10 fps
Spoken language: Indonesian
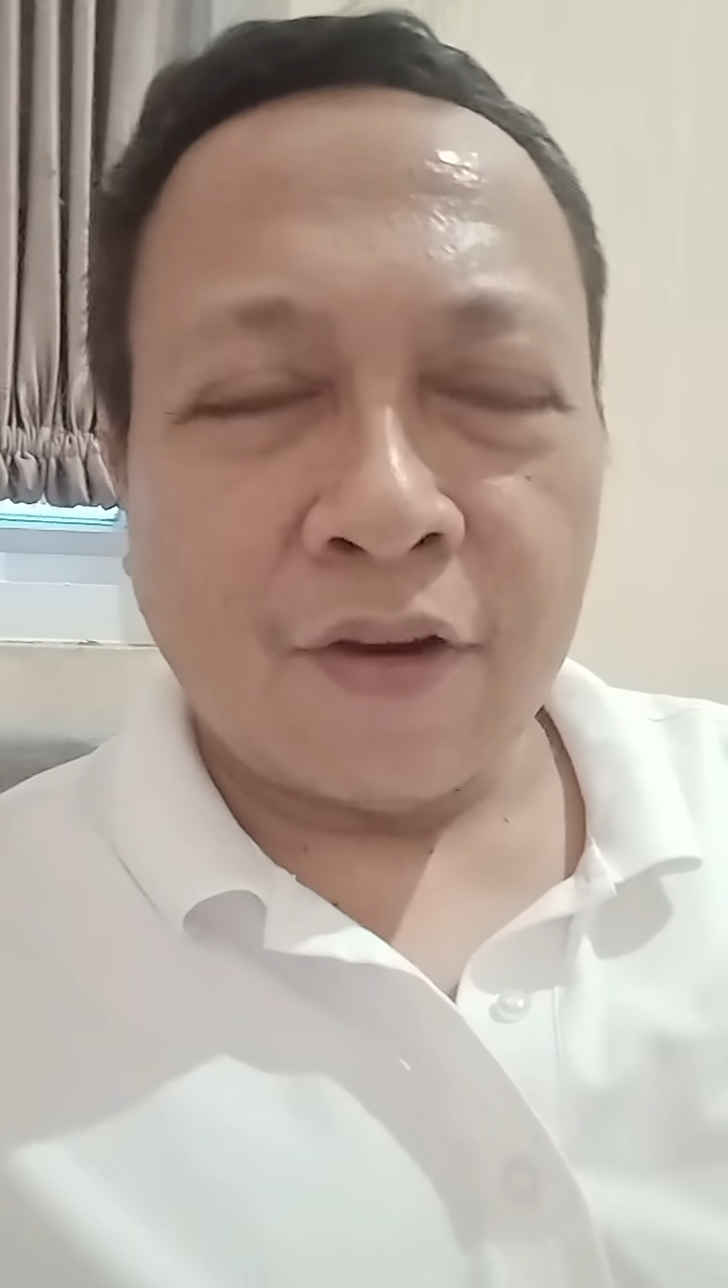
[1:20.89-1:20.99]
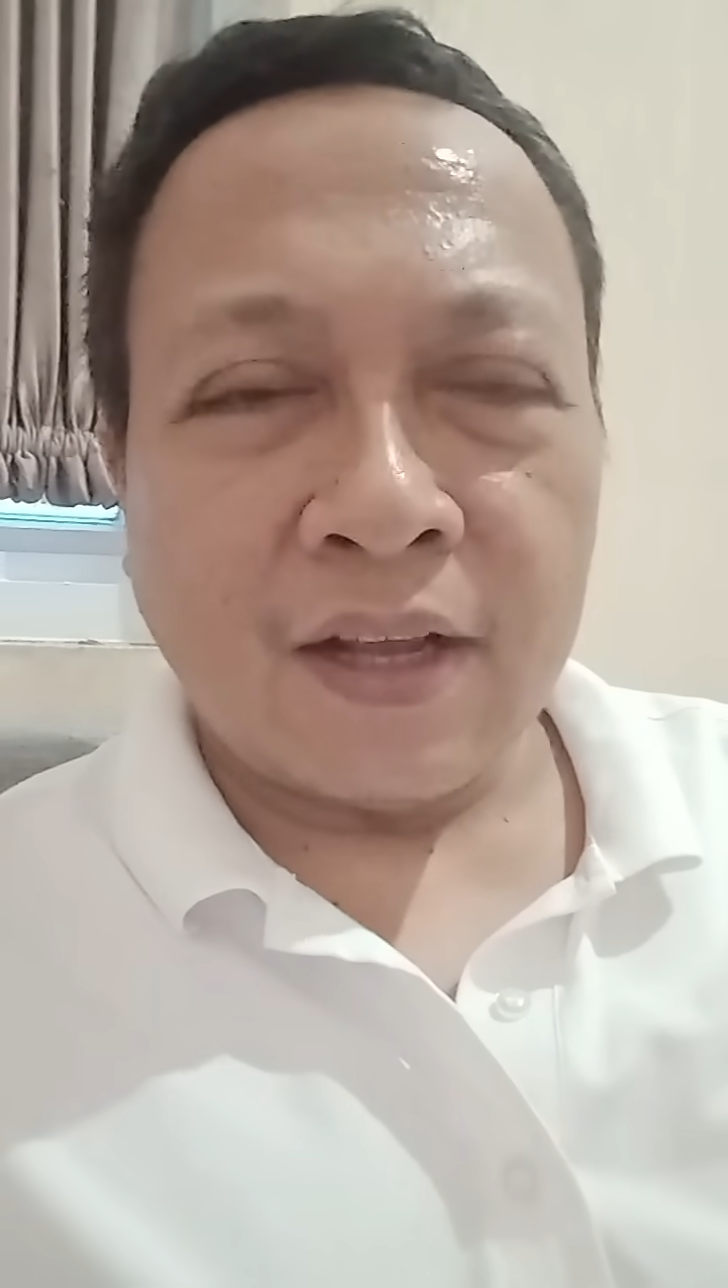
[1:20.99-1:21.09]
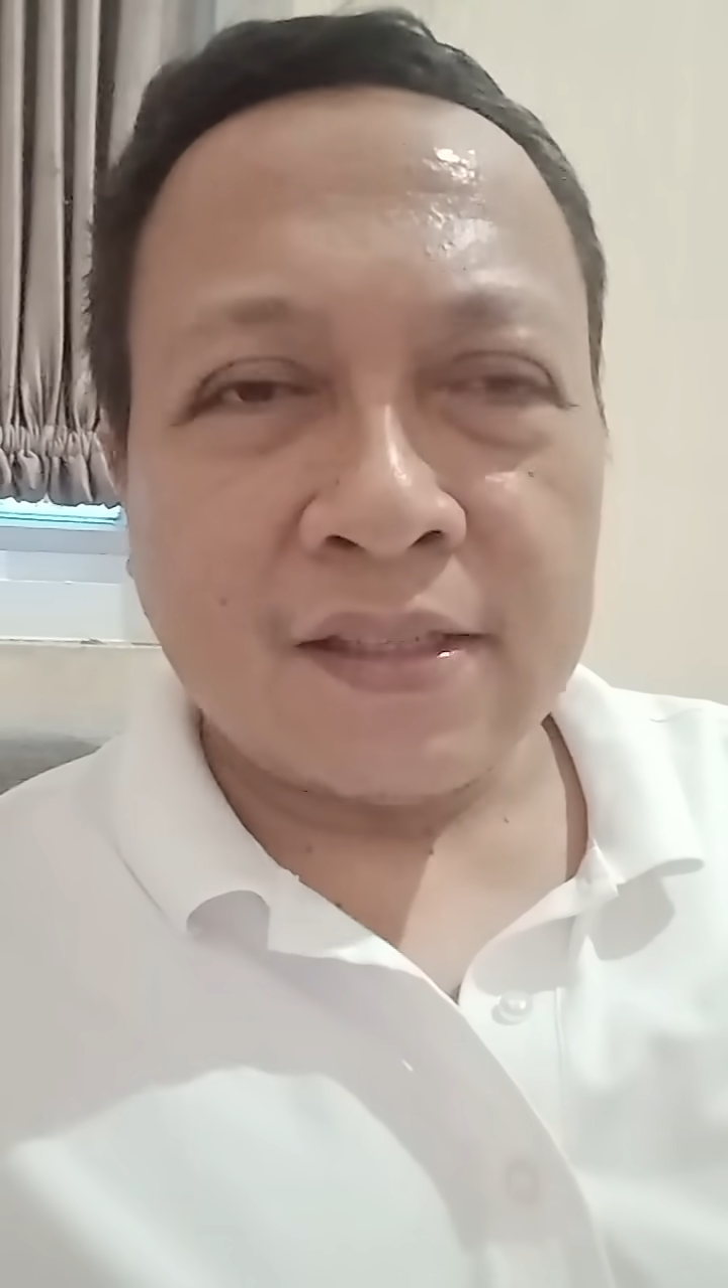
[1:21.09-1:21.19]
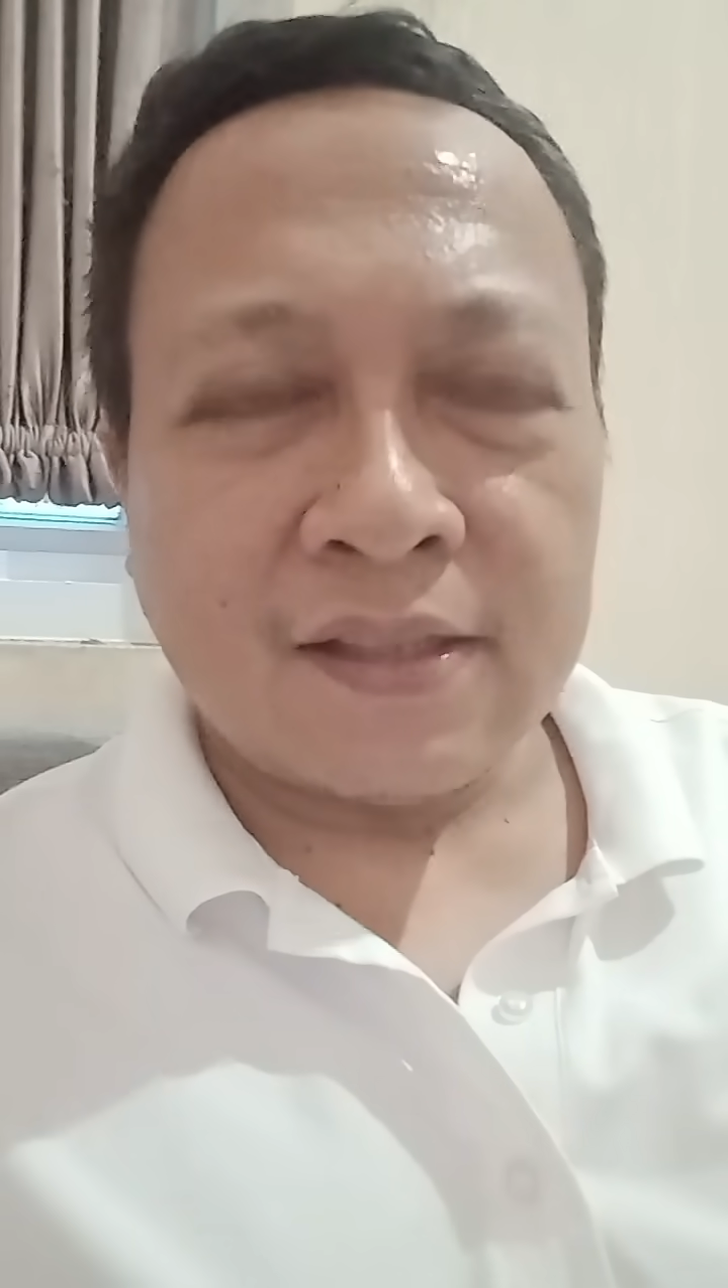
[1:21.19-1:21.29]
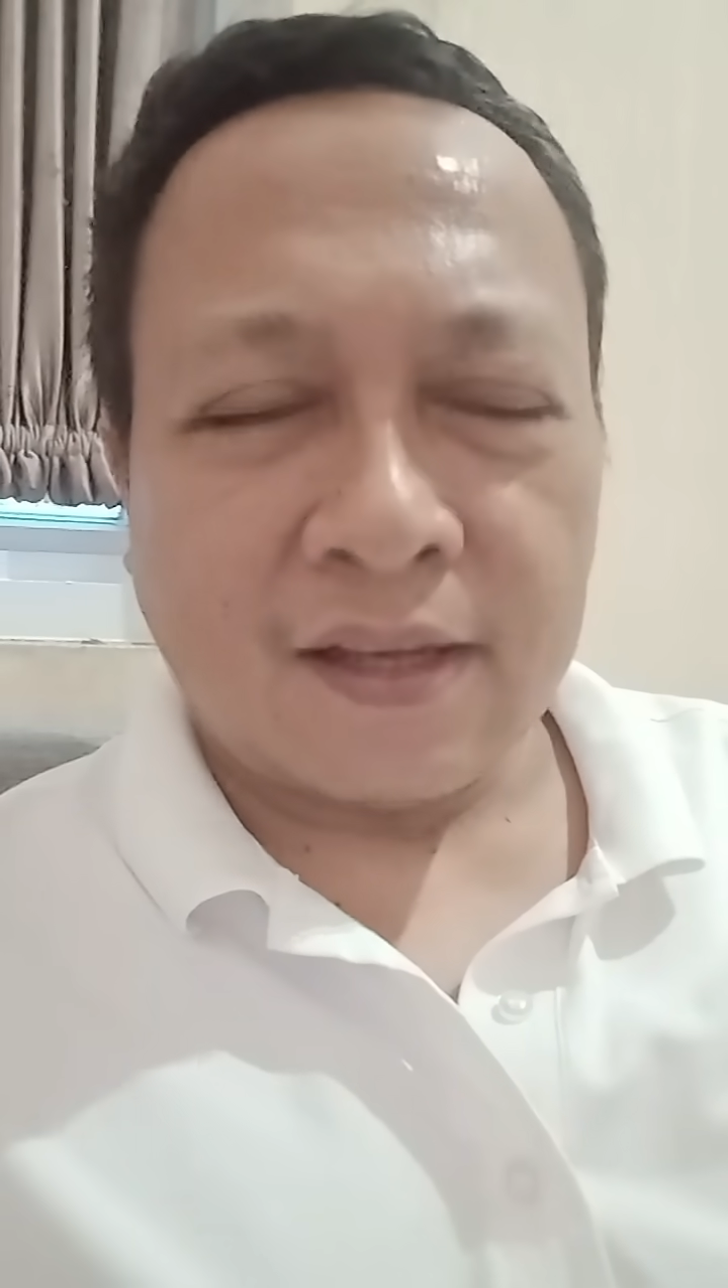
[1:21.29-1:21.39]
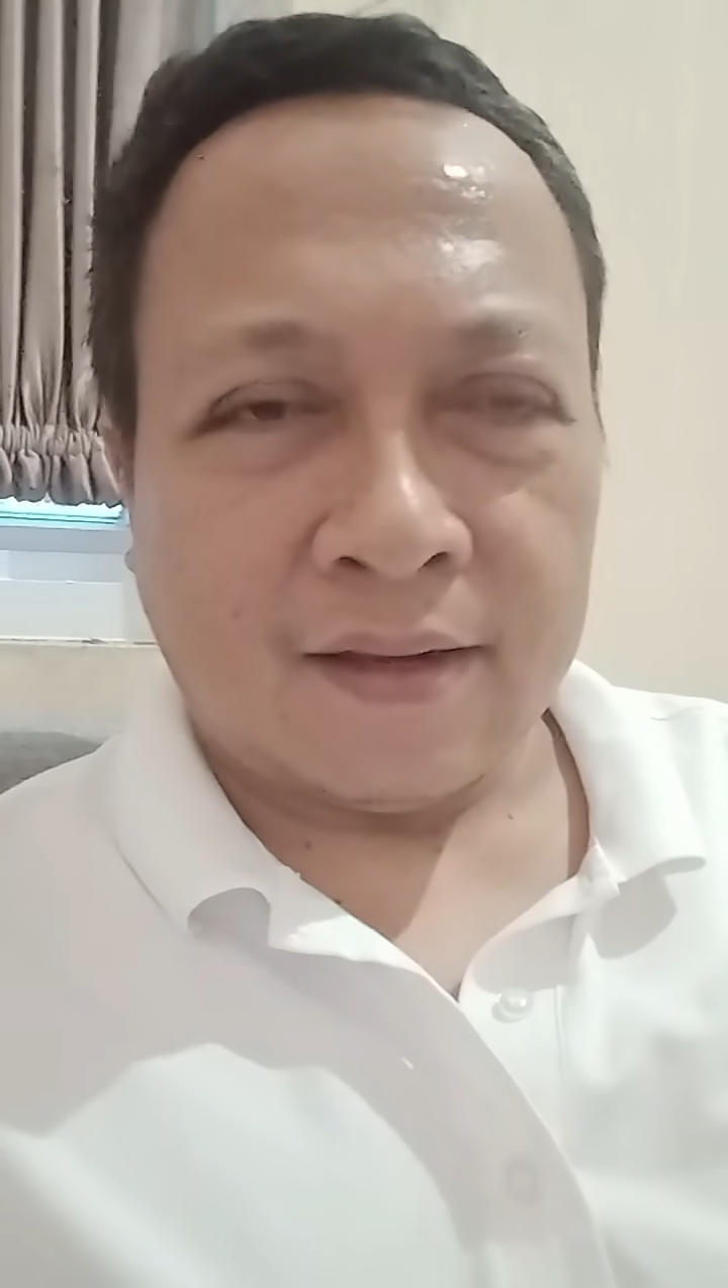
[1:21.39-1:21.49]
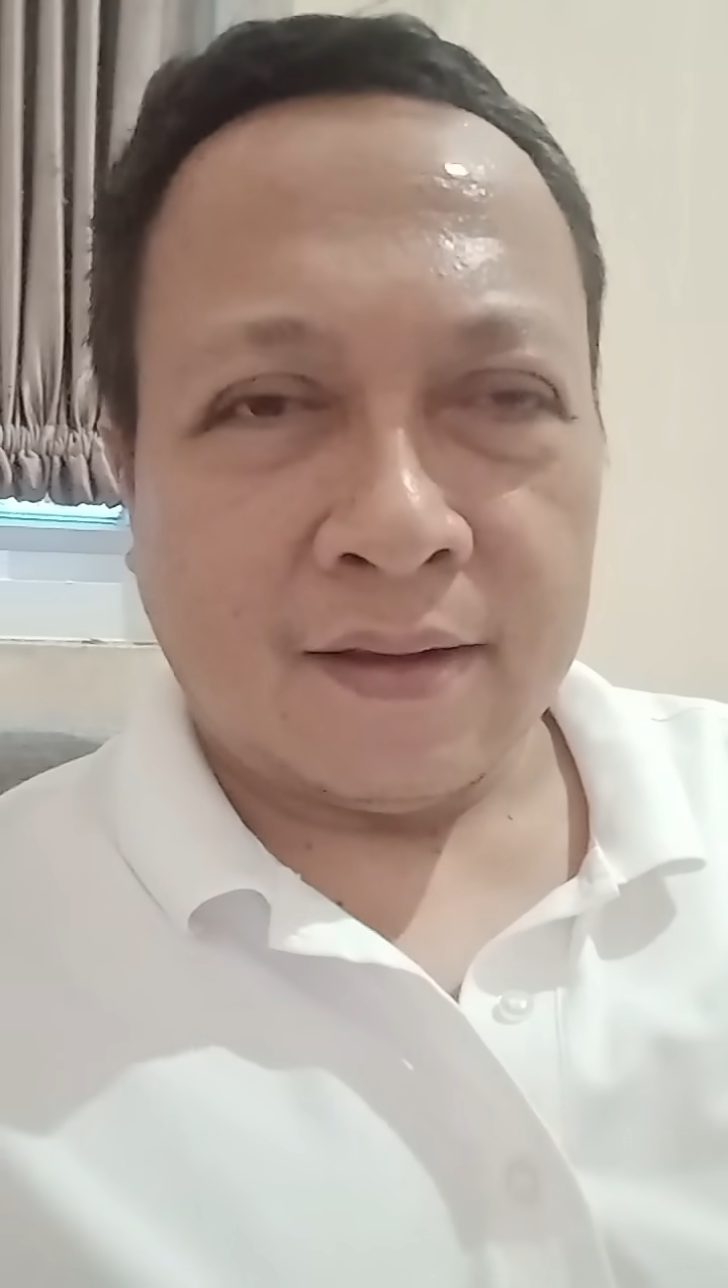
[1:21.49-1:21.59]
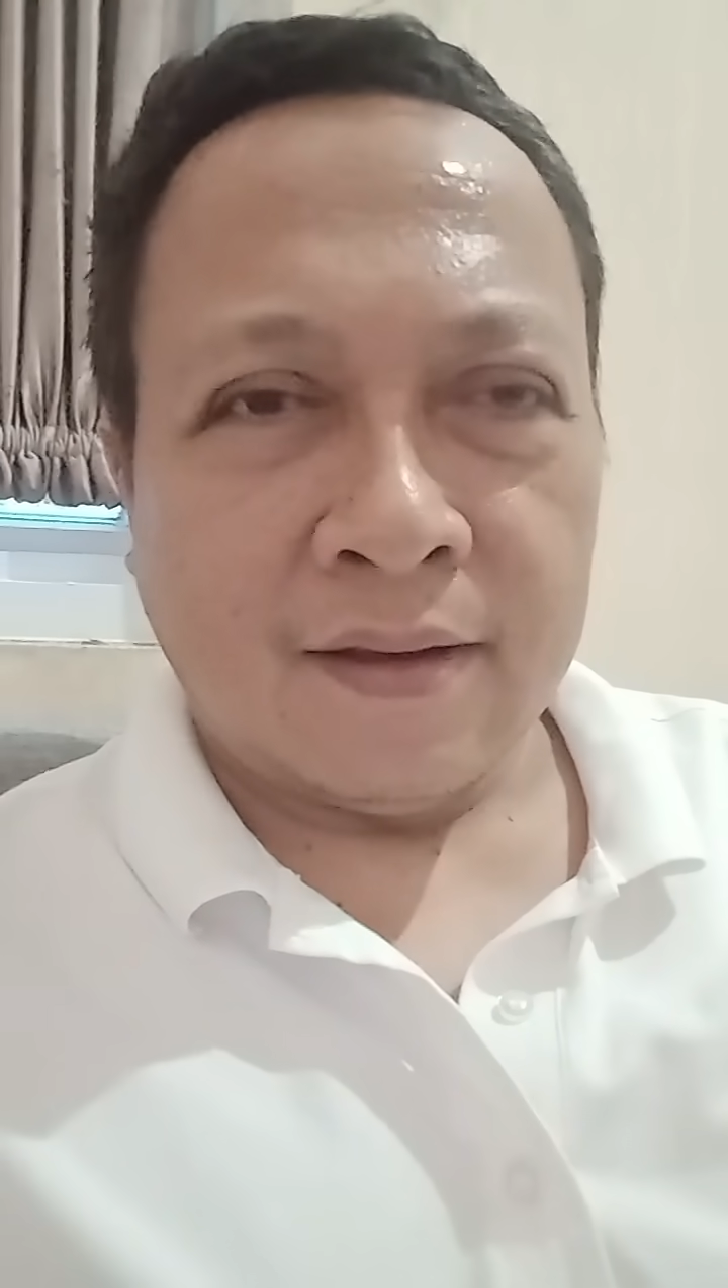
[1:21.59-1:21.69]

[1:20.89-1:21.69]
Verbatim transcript: Indonesia,